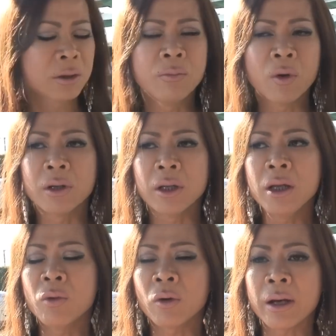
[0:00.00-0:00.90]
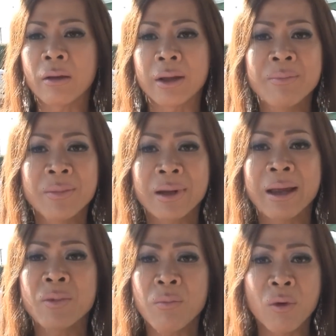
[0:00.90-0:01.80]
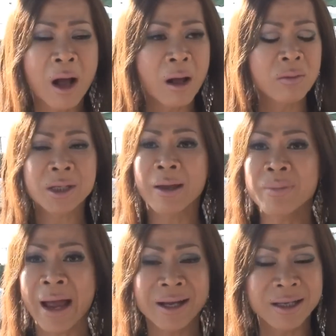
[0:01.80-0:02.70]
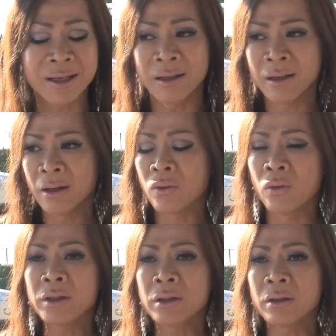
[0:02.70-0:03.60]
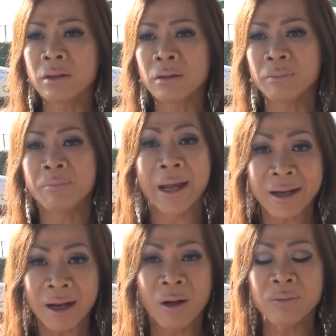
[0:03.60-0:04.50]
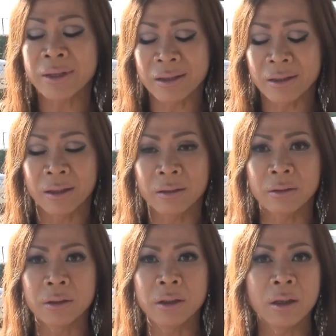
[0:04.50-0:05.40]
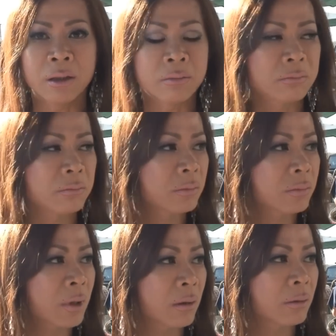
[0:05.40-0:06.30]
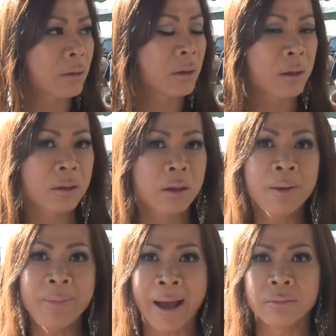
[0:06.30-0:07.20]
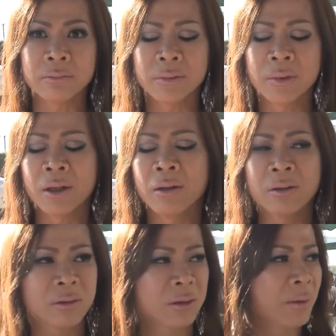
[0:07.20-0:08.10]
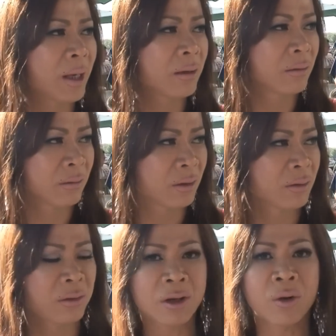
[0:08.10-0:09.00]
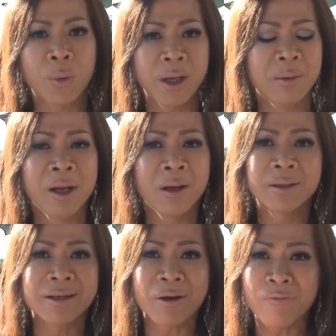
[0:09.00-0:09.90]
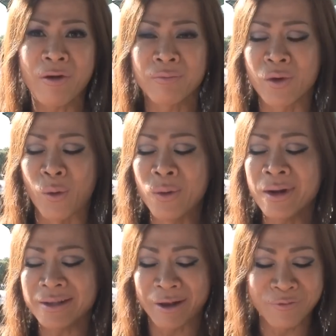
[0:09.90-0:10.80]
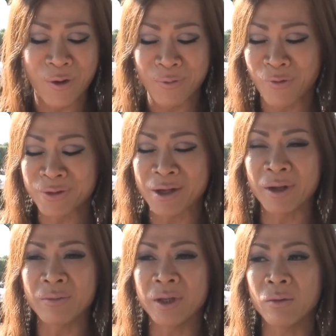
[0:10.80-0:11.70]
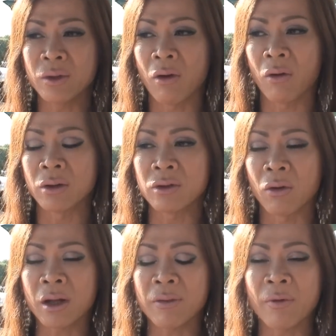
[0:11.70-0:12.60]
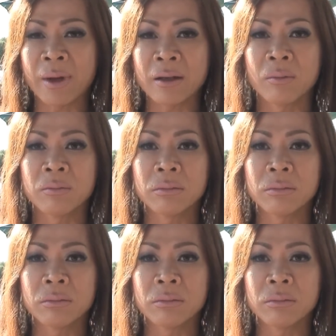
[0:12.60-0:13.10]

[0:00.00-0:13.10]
từ một người yêu một lúc nào em em đói bụng không, sao em ăn gì ủa ờ, mệt hay không thì, thì, thì tự nhiên giờ im lặng im lặng mà cái sự im lặng im rất là nguy hiểm rất nguy hiểm thì trong cái phòng ngủ á thì anh vô vô xong cái viên mình ngồi chỗ cái phòng khách